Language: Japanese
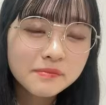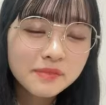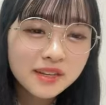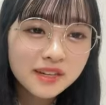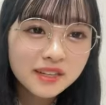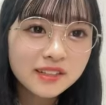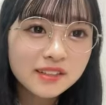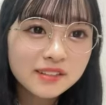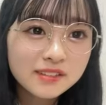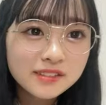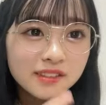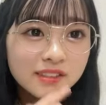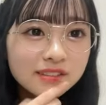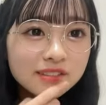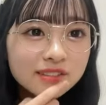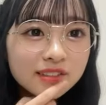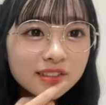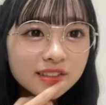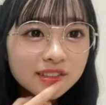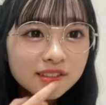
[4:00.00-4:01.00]
目がなくな
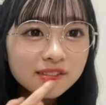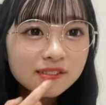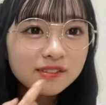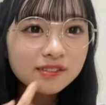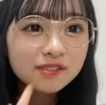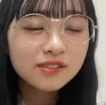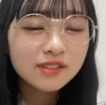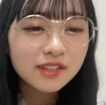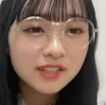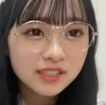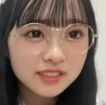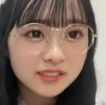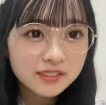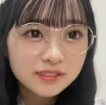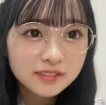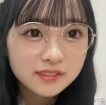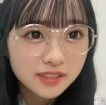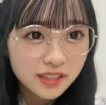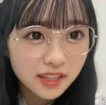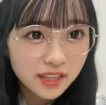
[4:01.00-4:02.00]
るんですよ動がき
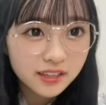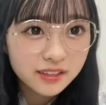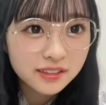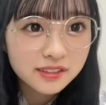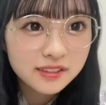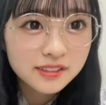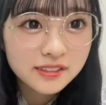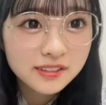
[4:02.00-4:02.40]
つくて